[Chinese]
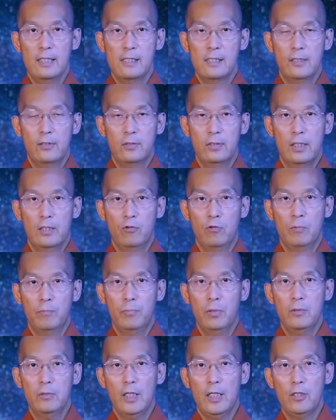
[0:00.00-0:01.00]
的时候呢，我们
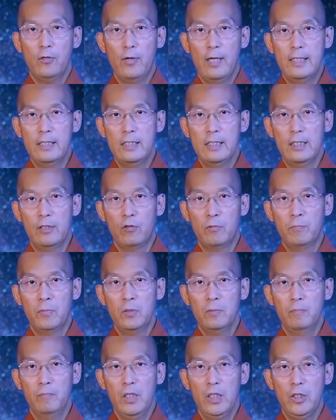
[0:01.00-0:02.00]
碰到的环境，我
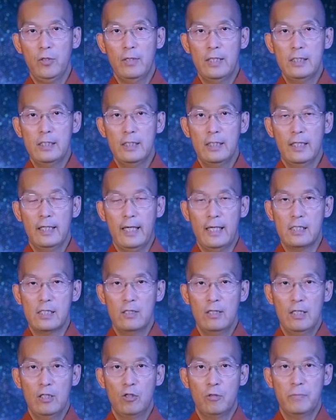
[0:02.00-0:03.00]
们面面对环境的感
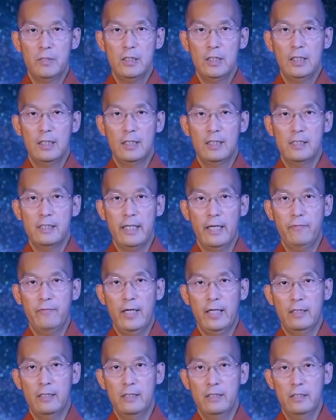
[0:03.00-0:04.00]
受，还有我们心里的想
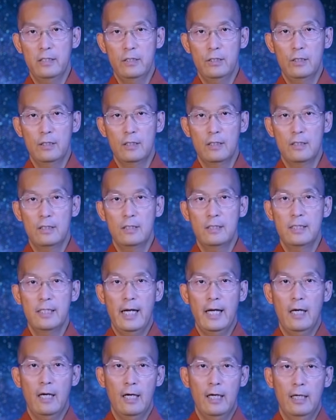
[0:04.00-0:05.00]
法跟习性呢，自
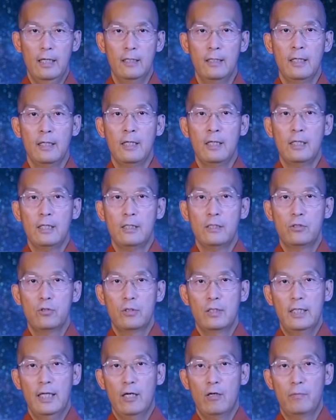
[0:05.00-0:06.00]
然而然就
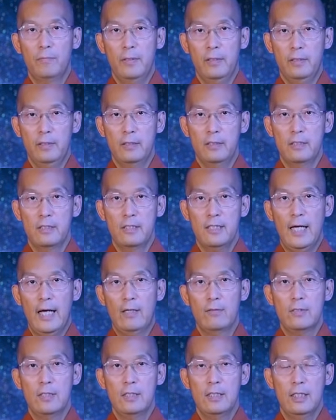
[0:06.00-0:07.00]
会让我们
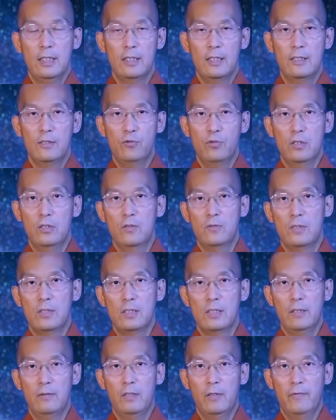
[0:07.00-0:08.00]
朝着那个追求世
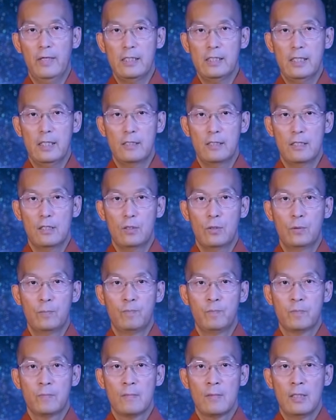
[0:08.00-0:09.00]
间的方向走。
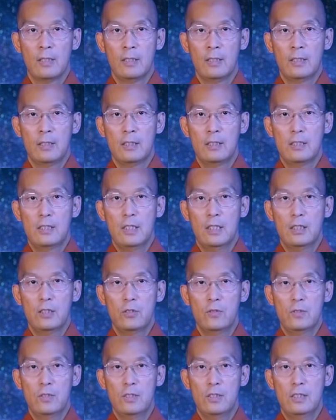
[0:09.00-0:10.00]
这个
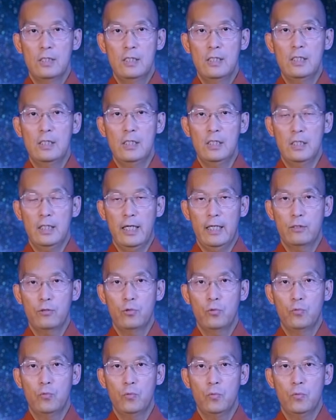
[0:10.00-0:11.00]
就是自己当
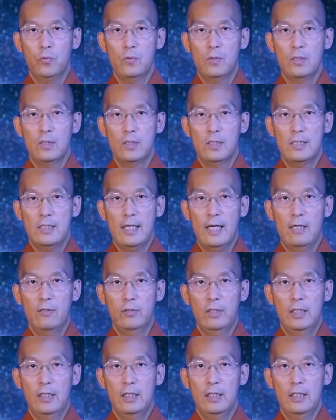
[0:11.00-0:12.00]
初造
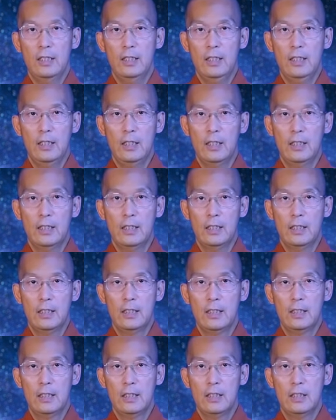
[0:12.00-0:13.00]
业的意乐。
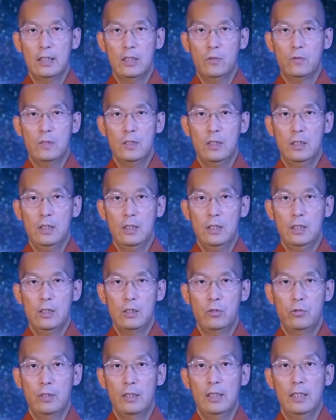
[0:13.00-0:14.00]
动机
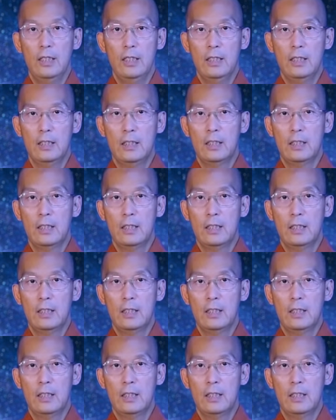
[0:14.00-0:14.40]
决定的，